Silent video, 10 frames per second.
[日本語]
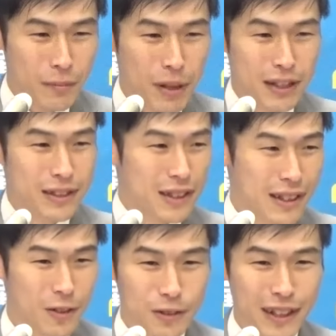パーティー参
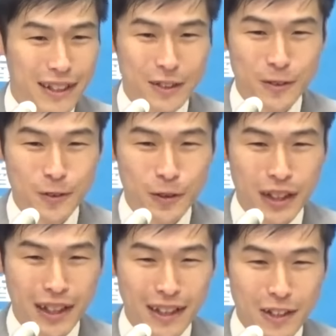加の対価というよう
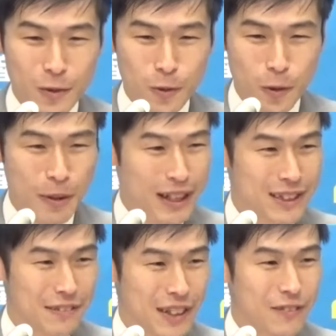なこうごまか
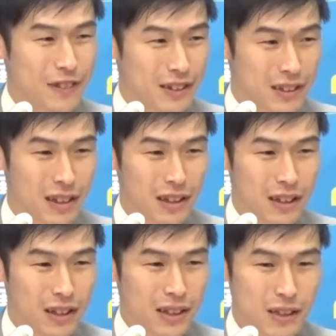しではなくですね、
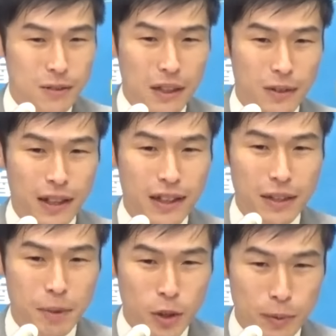寄付だとはっき
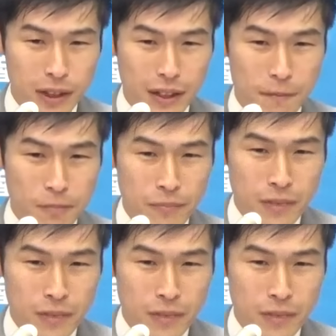り認めて、